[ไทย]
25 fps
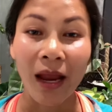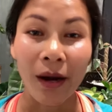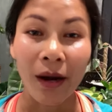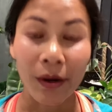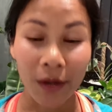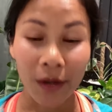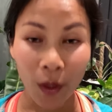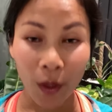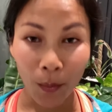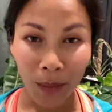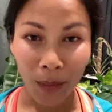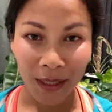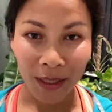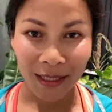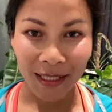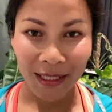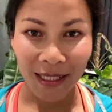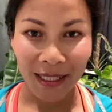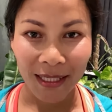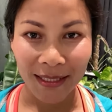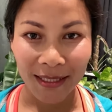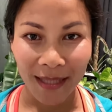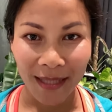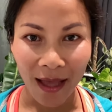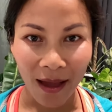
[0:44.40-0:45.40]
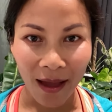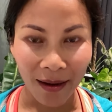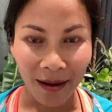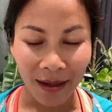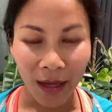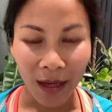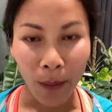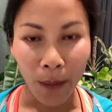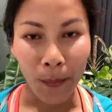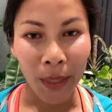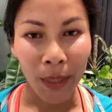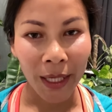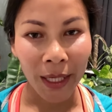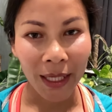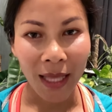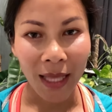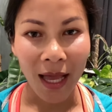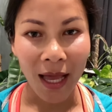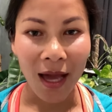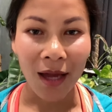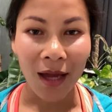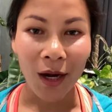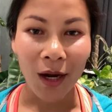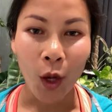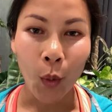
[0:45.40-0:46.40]
เรามาที่สหรัฐอเมริกา
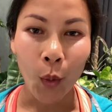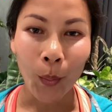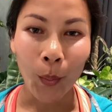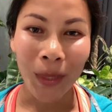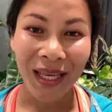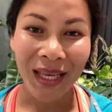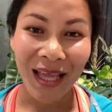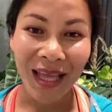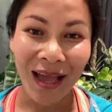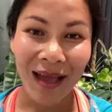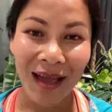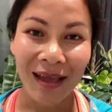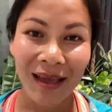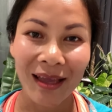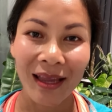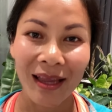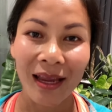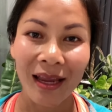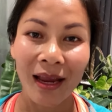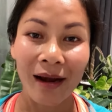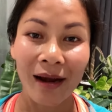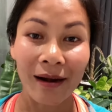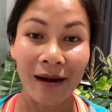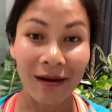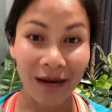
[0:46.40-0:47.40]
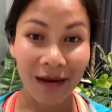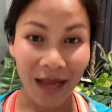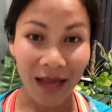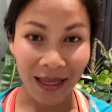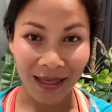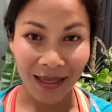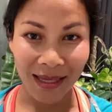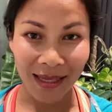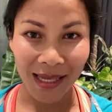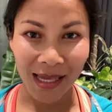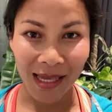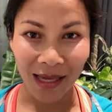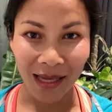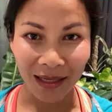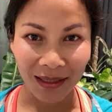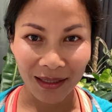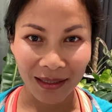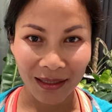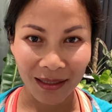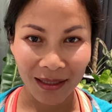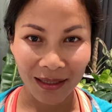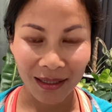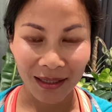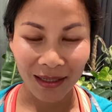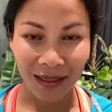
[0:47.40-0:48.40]
เราไม่ได้รังเกียจ
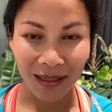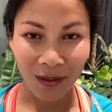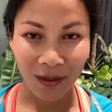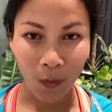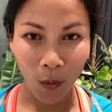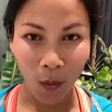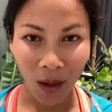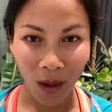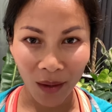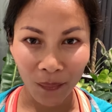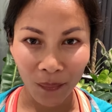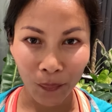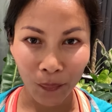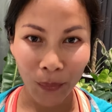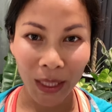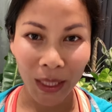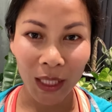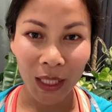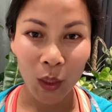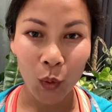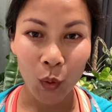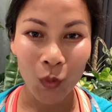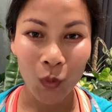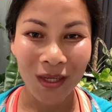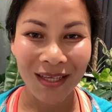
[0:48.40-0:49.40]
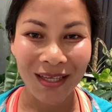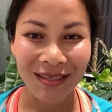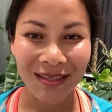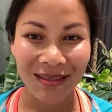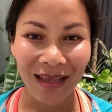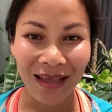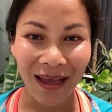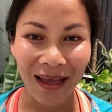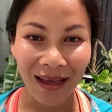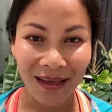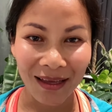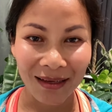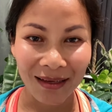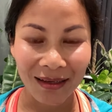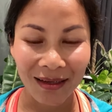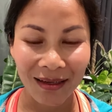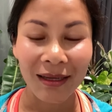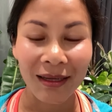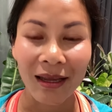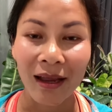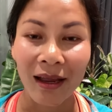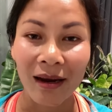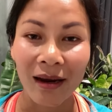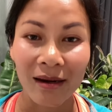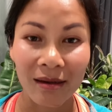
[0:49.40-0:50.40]
ความเป็นลูกอีสาน
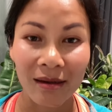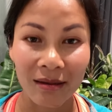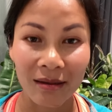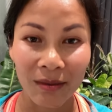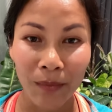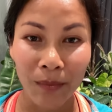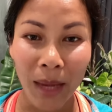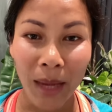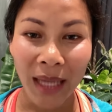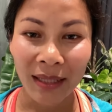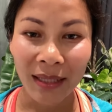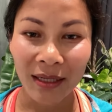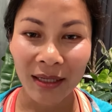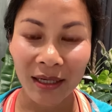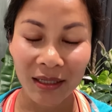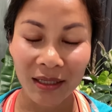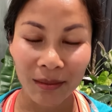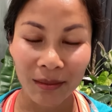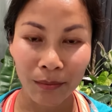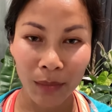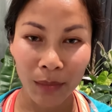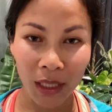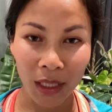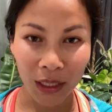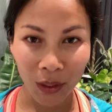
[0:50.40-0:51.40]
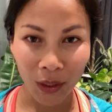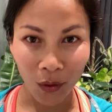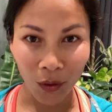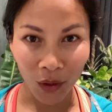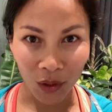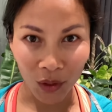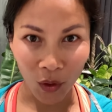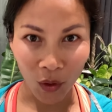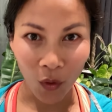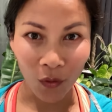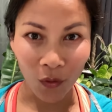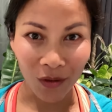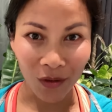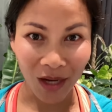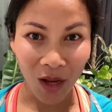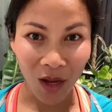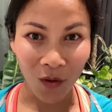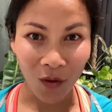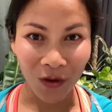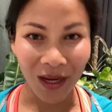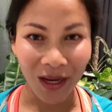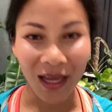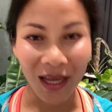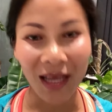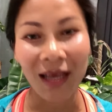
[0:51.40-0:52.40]
หรือบ้านเกิดเมืองนอนของเรา
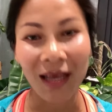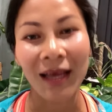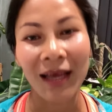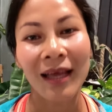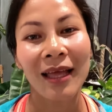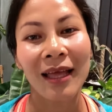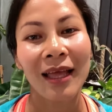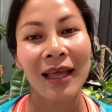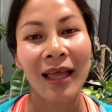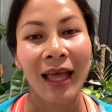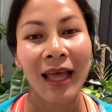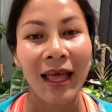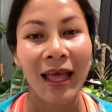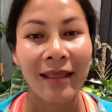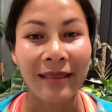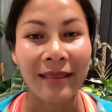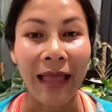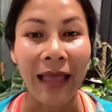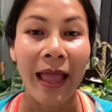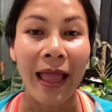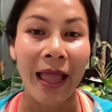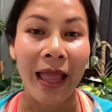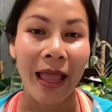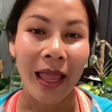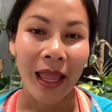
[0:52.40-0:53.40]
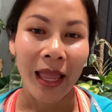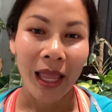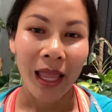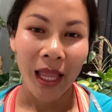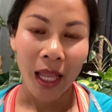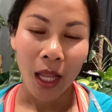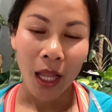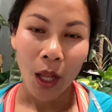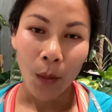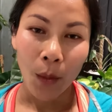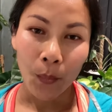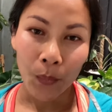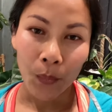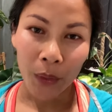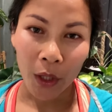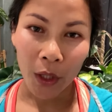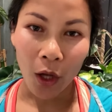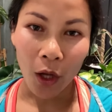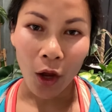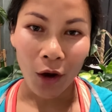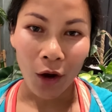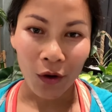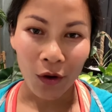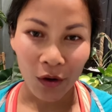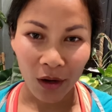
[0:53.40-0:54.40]
นะคะแต่เพราะ
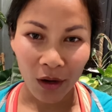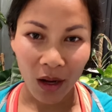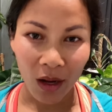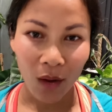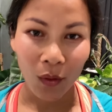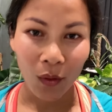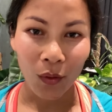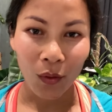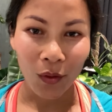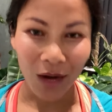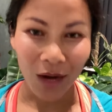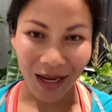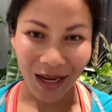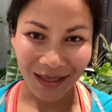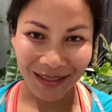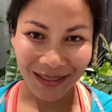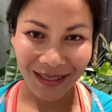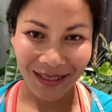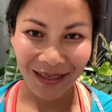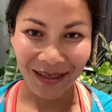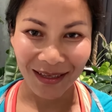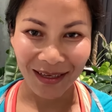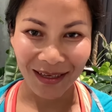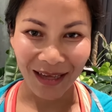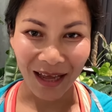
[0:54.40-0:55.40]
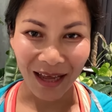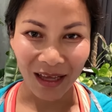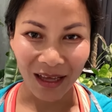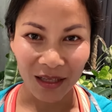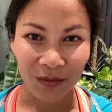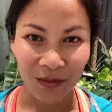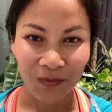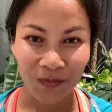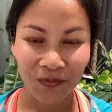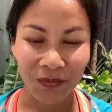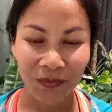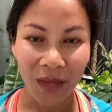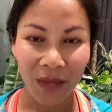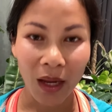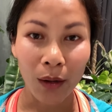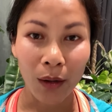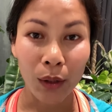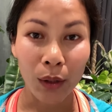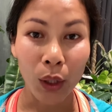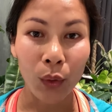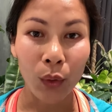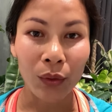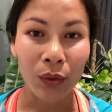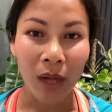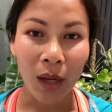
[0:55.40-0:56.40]
เรารักดี ค่ะ เรา
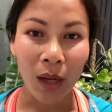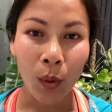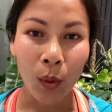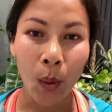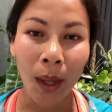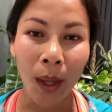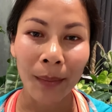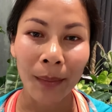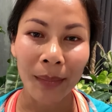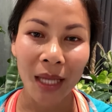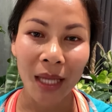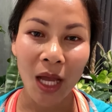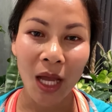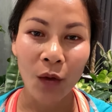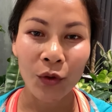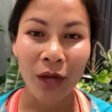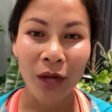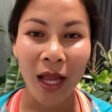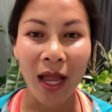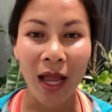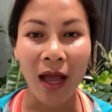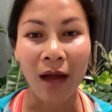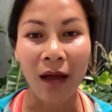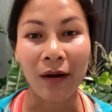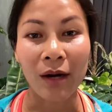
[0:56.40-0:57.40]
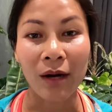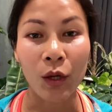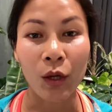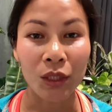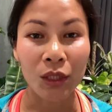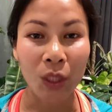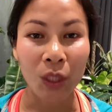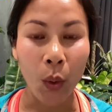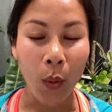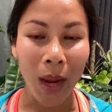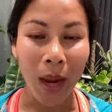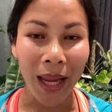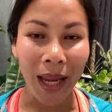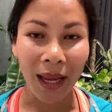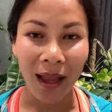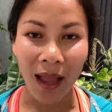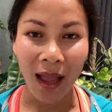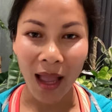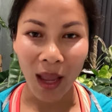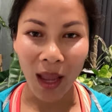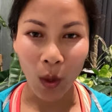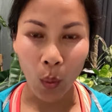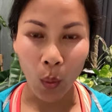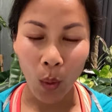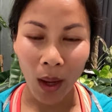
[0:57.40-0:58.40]
รักความก้าวหน้าเราแสวงหา
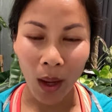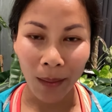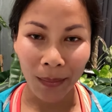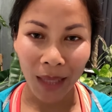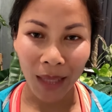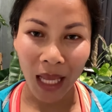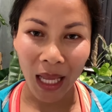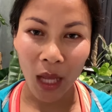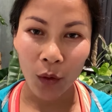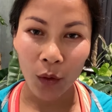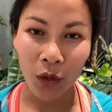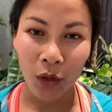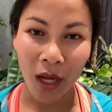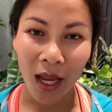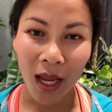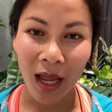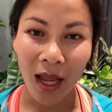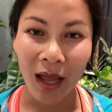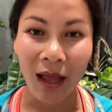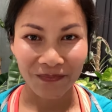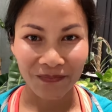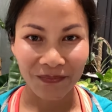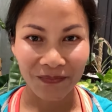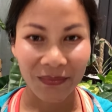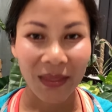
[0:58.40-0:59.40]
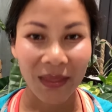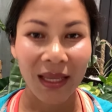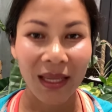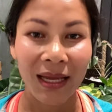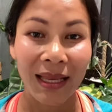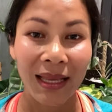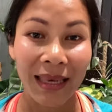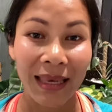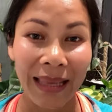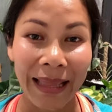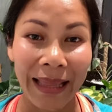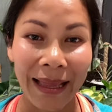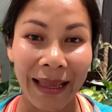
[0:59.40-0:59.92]
ความก้าวหน้า และ